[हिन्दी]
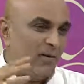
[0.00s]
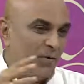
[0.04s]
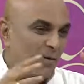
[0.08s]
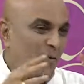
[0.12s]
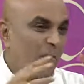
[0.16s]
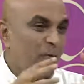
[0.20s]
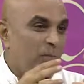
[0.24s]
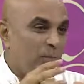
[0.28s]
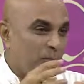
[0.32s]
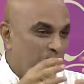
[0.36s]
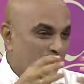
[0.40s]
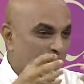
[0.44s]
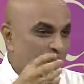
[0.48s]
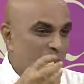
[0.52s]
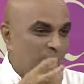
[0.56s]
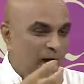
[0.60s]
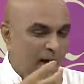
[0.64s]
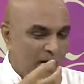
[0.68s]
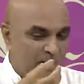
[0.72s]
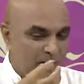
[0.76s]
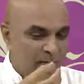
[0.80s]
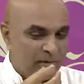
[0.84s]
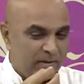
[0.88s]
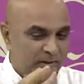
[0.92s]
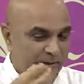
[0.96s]
और
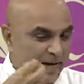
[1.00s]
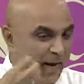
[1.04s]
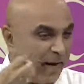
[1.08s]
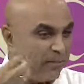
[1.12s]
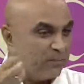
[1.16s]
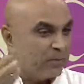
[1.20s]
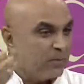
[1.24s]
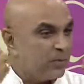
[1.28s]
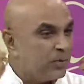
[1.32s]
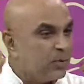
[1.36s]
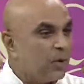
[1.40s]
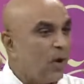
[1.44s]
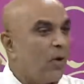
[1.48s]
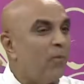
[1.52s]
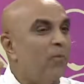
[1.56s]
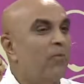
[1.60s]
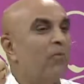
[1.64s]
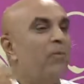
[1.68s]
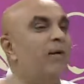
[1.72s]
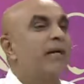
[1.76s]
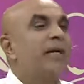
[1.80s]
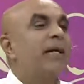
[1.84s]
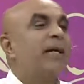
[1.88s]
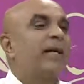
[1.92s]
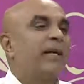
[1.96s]
पूरा उसे एब्सॉर्ब
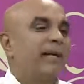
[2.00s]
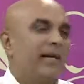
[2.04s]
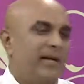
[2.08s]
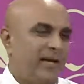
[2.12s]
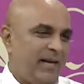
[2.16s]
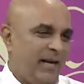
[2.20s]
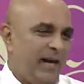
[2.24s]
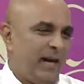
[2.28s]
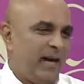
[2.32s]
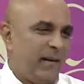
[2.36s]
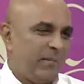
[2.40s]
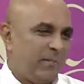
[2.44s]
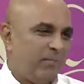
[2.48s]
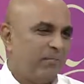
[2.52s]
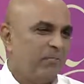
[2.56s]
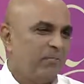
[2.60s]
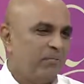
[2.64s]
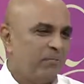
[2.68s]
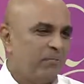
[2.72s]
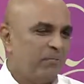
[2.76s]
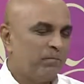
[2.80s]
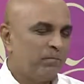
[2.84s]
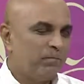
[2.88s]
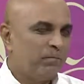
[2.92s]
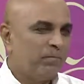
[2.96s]
भी करना है
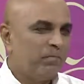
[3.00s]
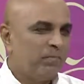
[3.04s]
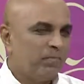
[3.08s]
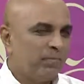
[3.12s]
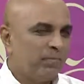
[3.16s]
ओके okay.